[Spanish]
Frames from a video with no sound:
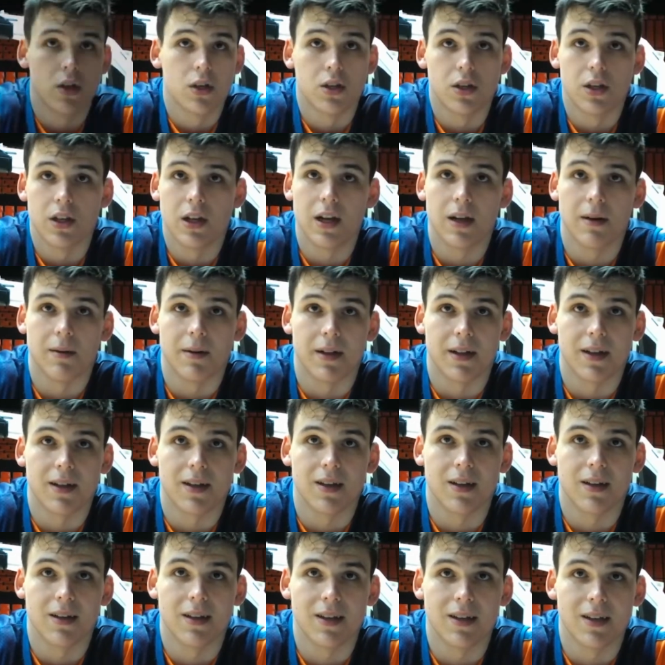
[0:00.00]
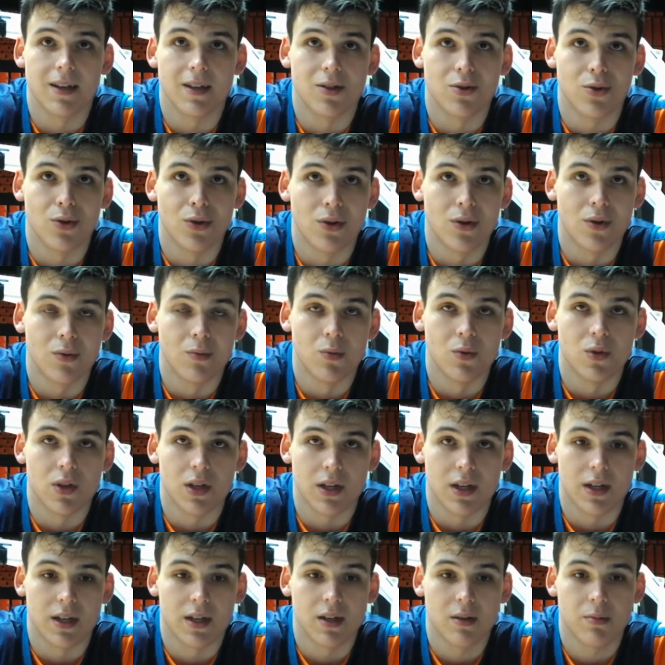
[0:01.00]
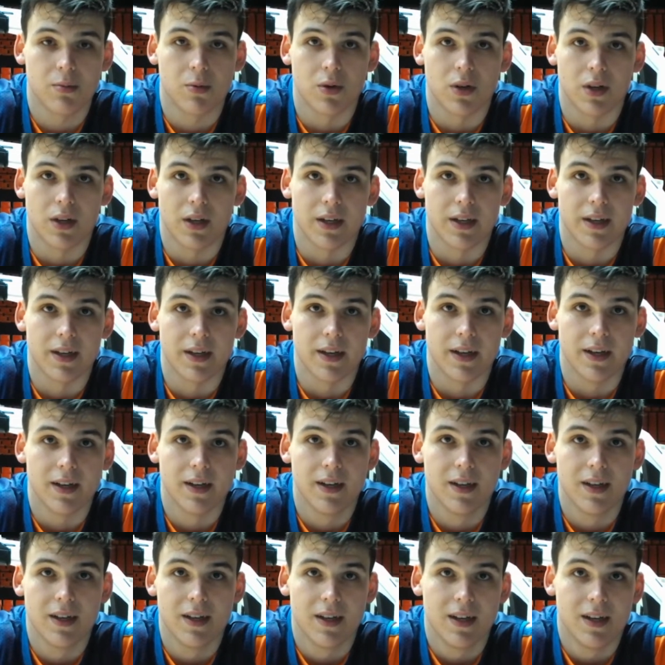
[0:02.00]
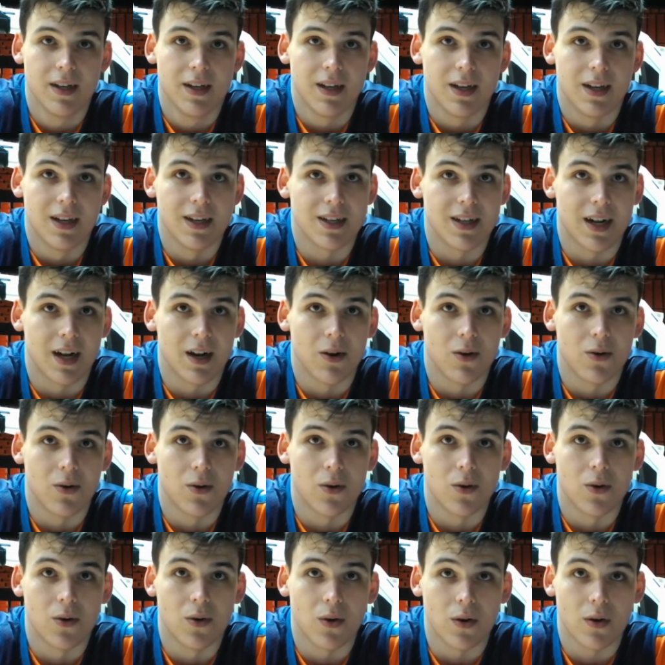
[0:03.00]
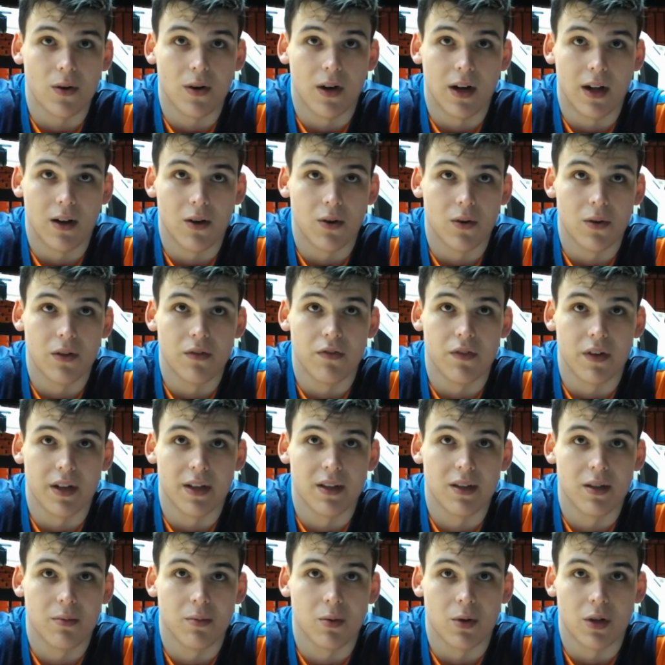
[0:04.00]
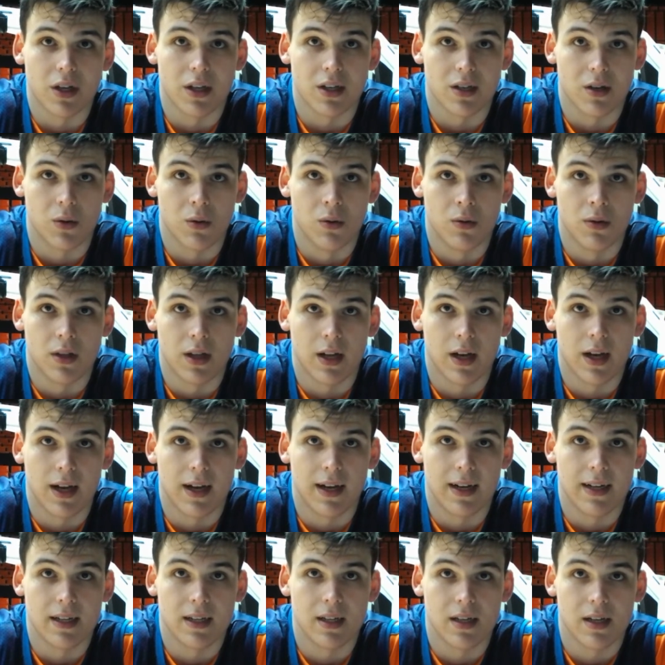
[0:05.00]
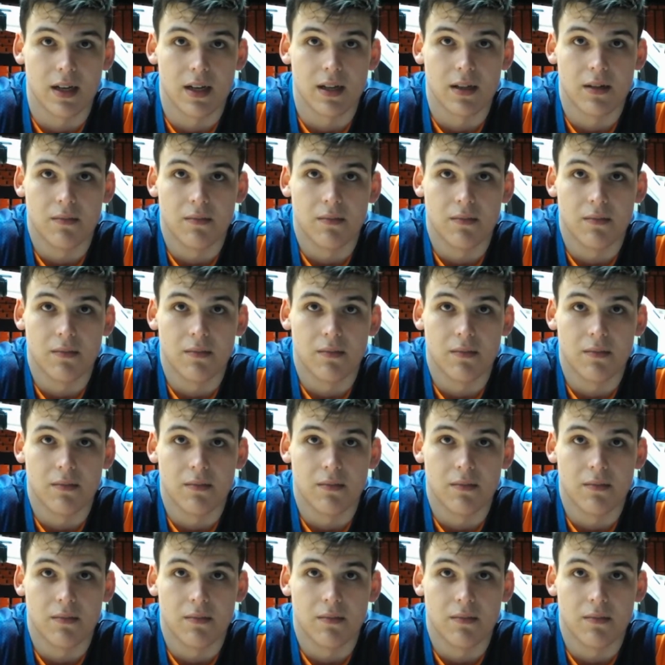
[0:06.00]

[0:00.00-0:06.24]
sí, la verdad es que, estoy con muchas ganas porque es algo, algo diferente porque se juntan las,